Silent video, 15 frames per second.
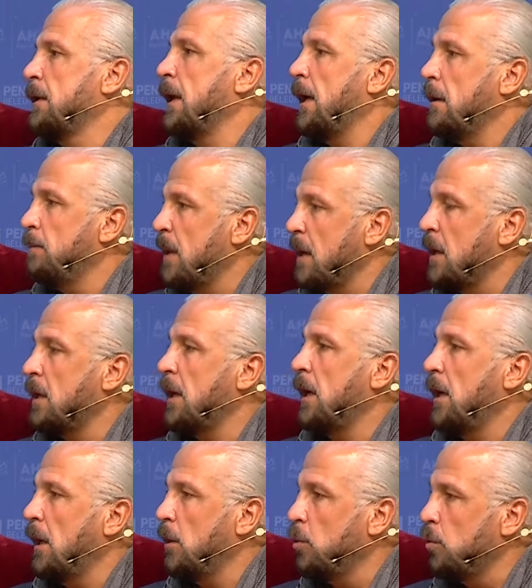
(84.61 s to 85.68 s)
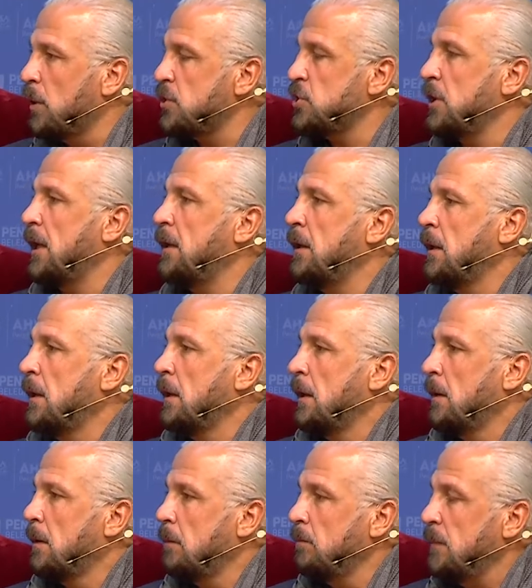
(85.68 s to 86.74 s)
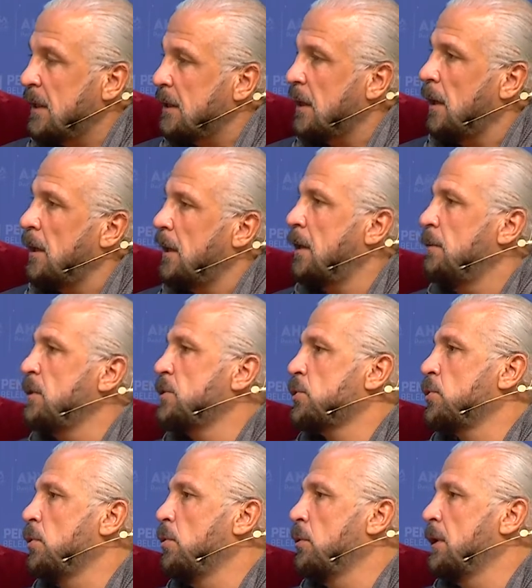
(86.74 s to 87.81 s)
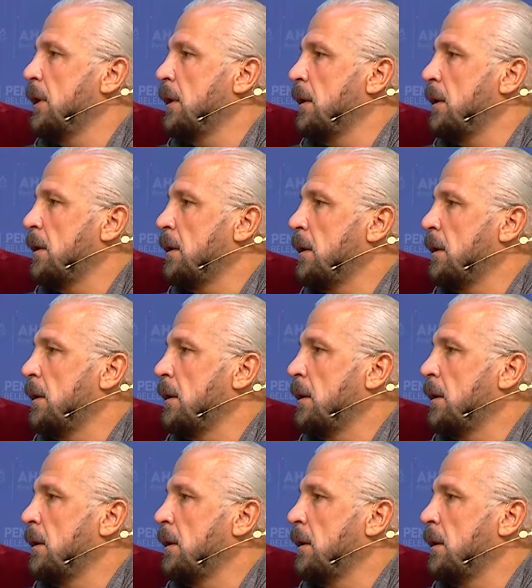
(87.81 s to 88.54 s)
Yani PKK ile uğraşılan miktarlara biz çoğunlukla e,